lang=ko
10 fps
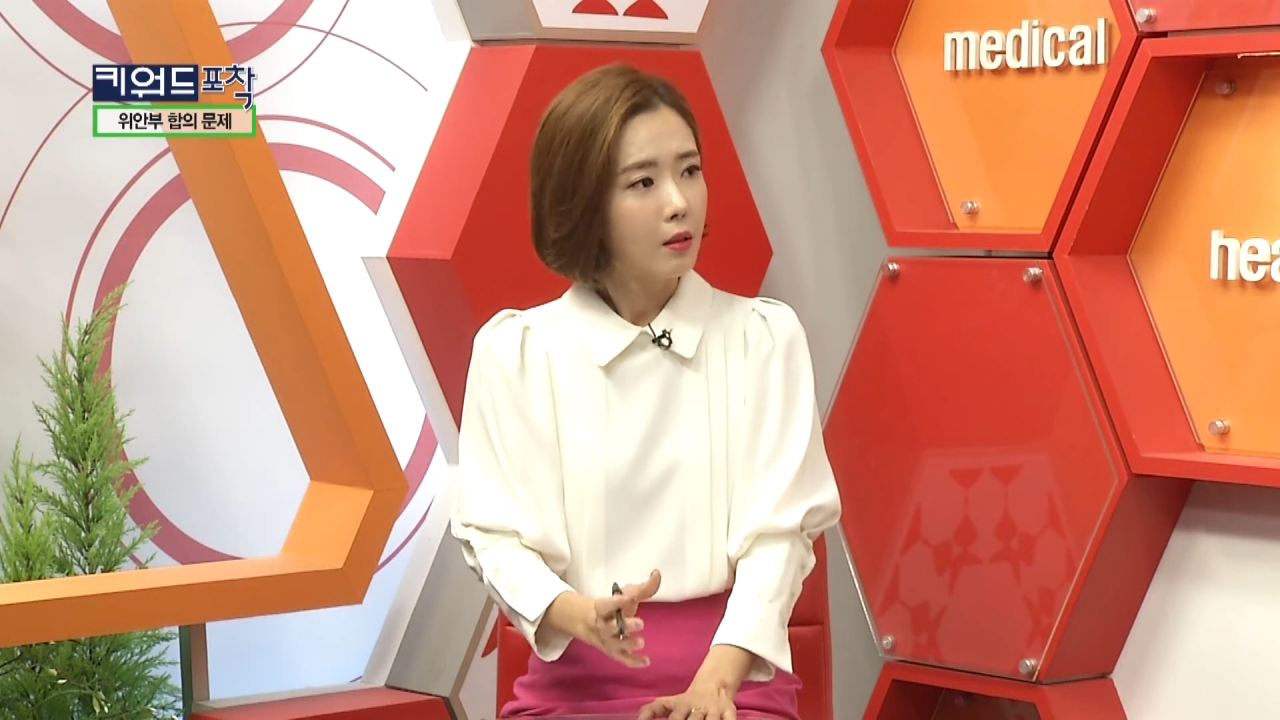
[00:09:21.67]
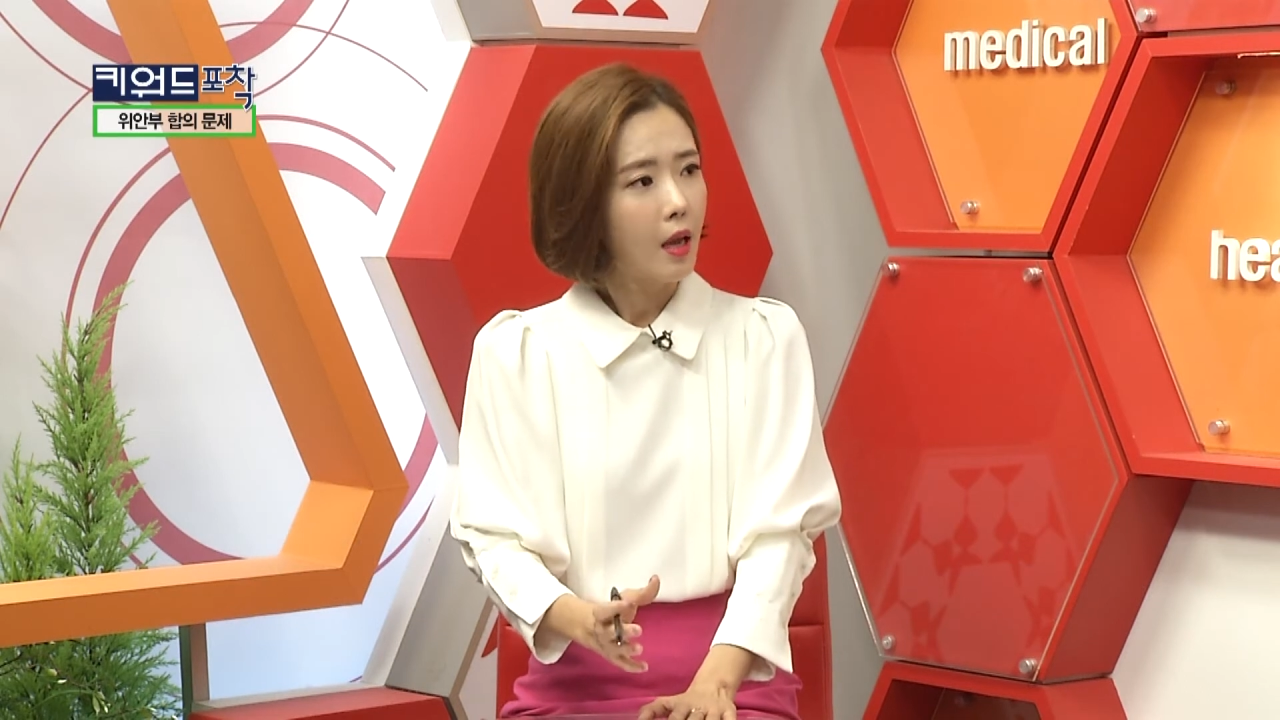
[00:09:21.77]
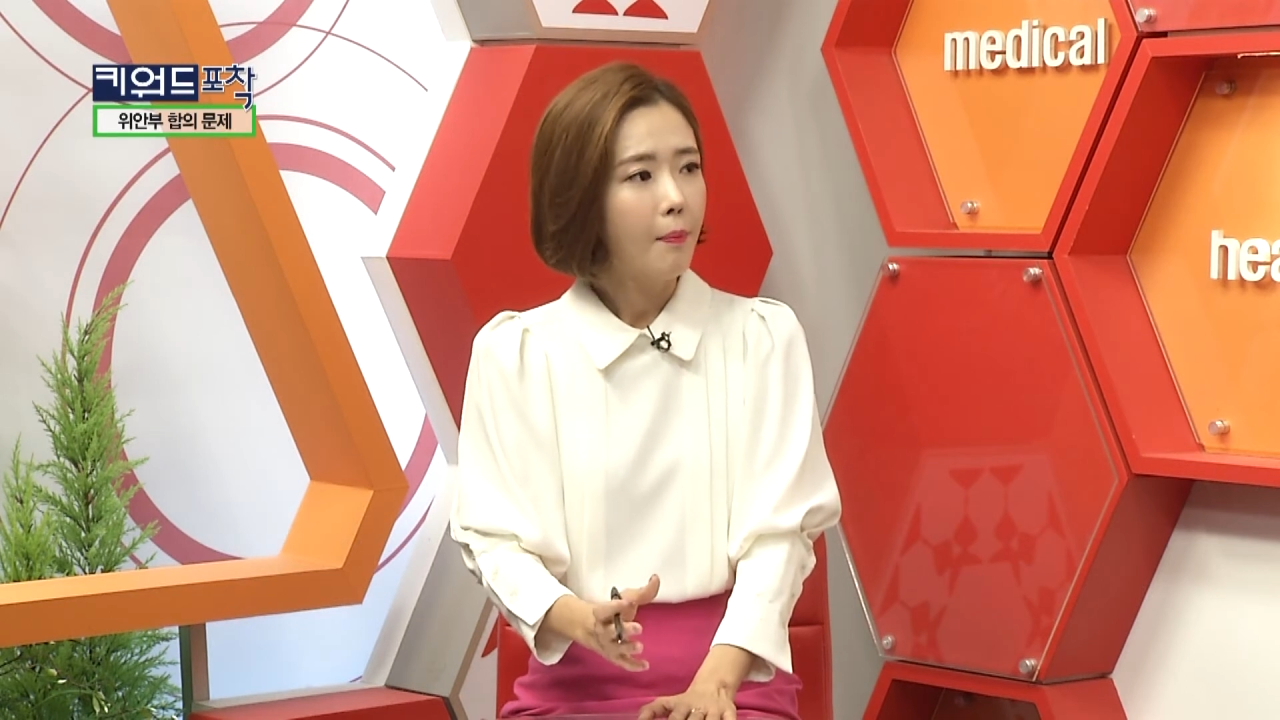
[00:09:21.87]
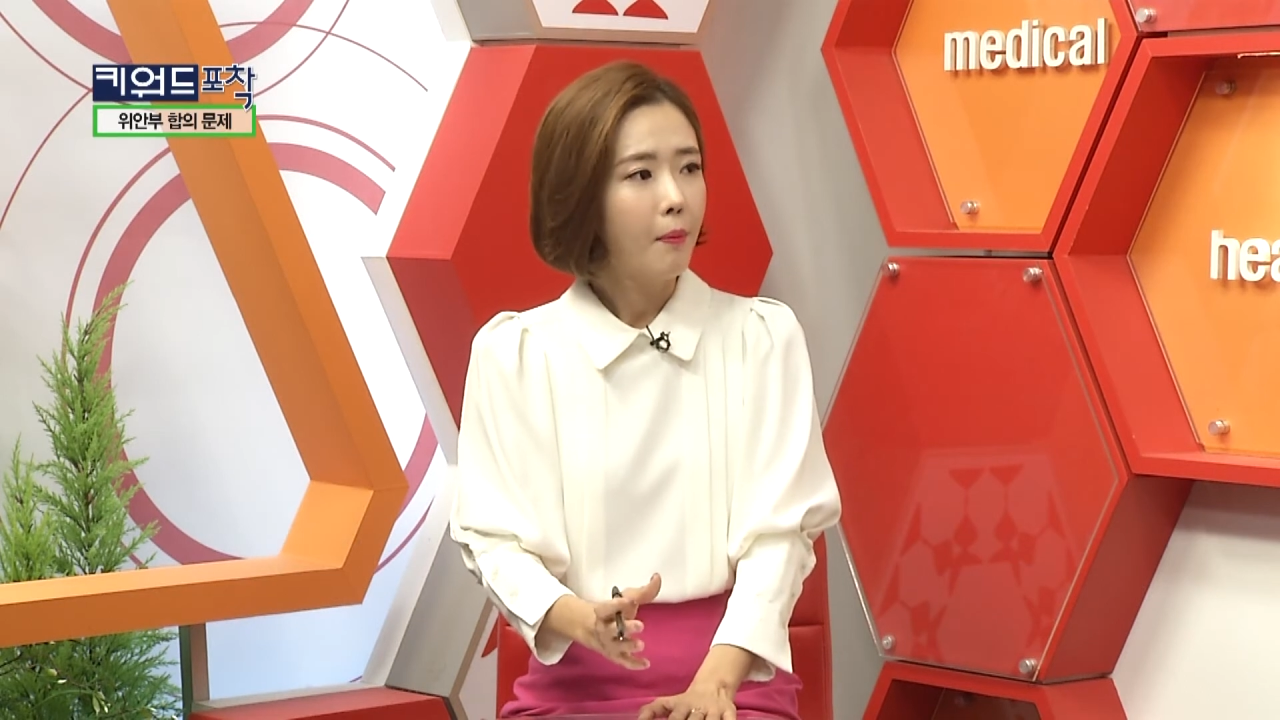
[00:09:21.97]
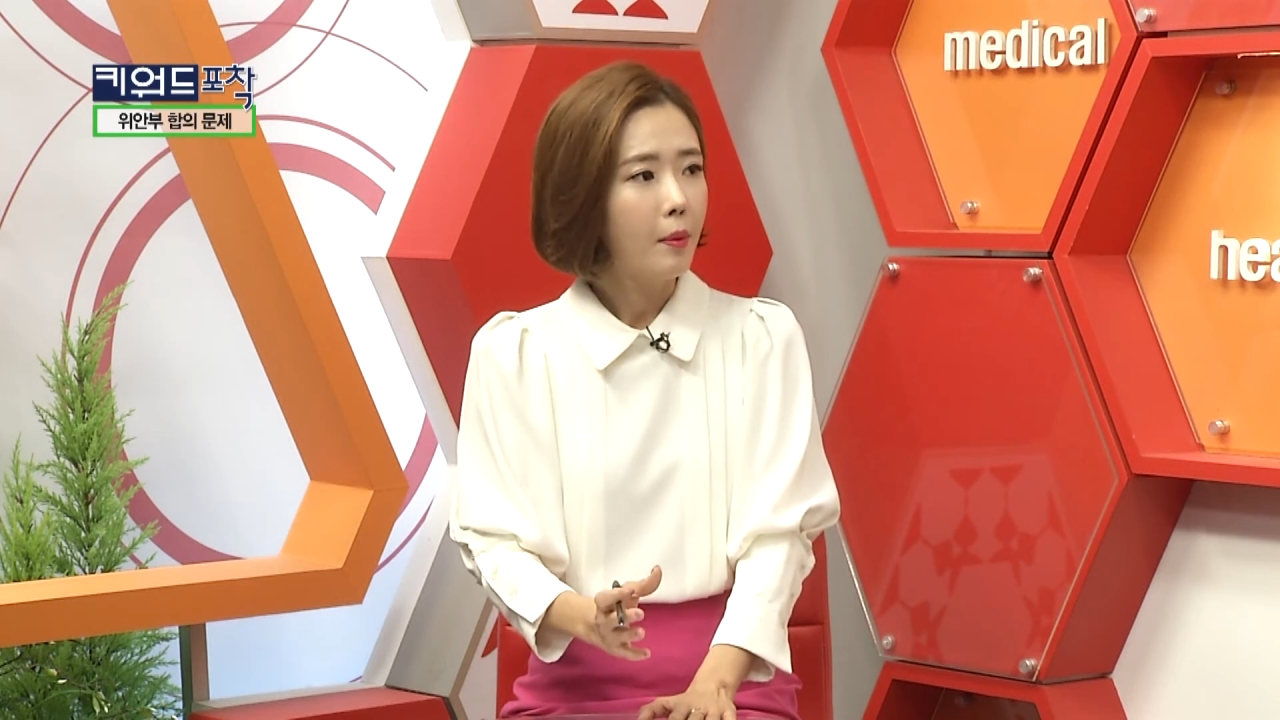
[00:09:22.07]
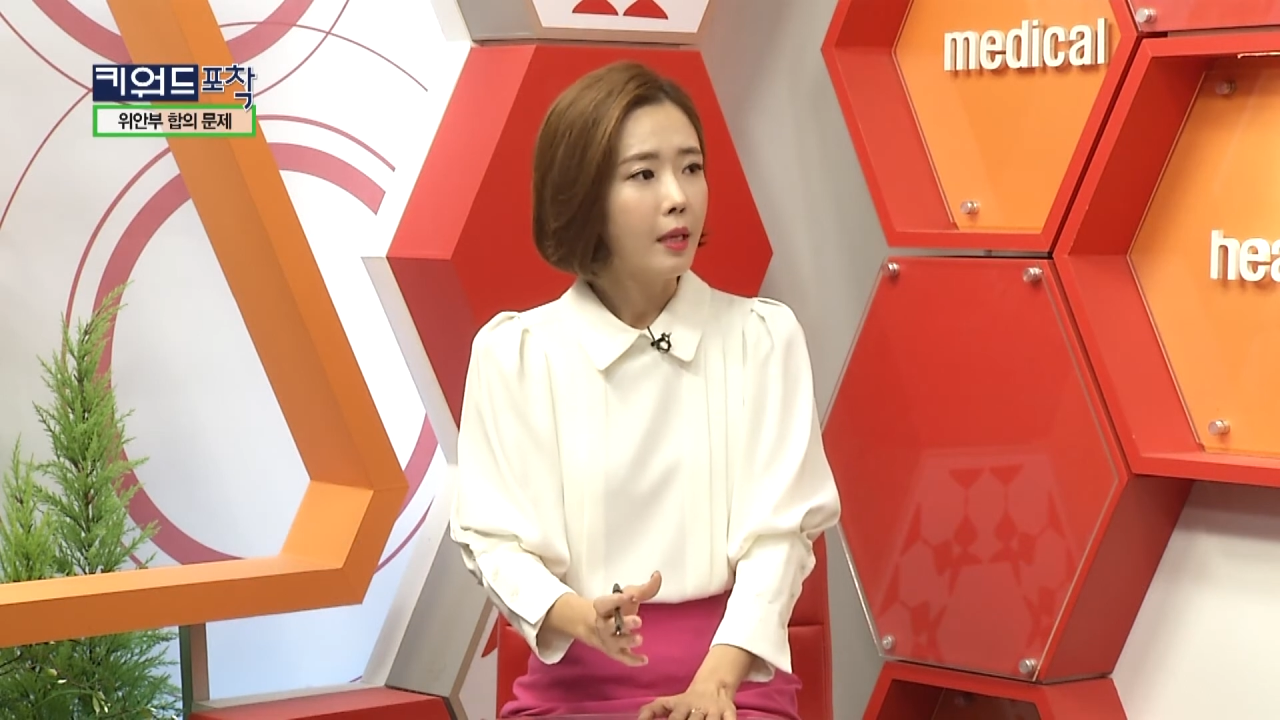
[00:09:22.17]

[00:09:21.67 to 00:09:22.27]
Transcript: 해법이